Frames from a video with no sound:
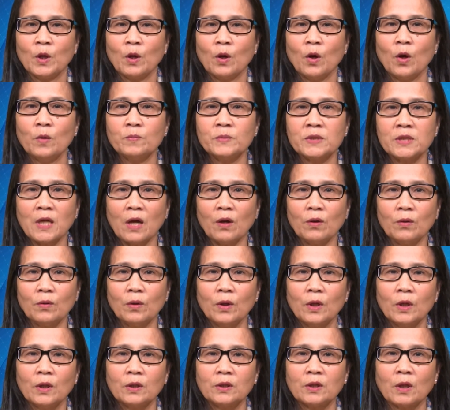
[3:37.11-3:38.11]
Hôm sau,
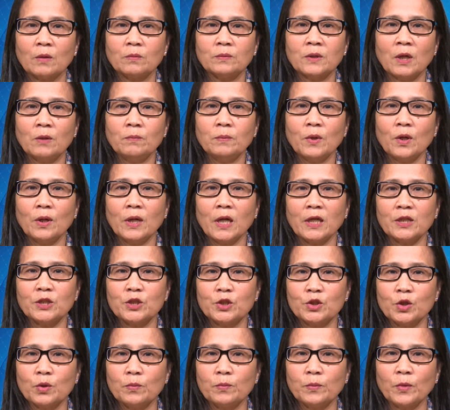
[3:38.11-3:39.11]
Tổng thống Donald
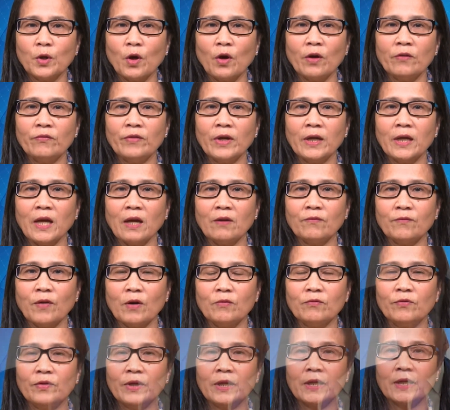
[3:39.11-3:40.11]
Trump nói với các
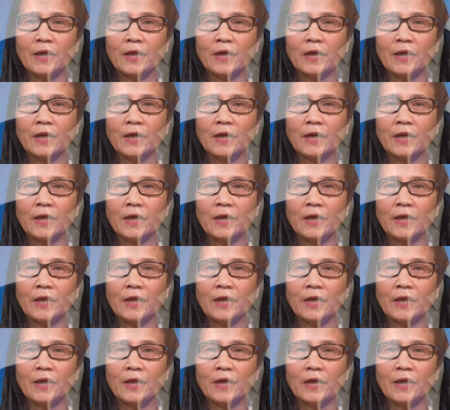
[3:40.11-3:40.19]
phóng viên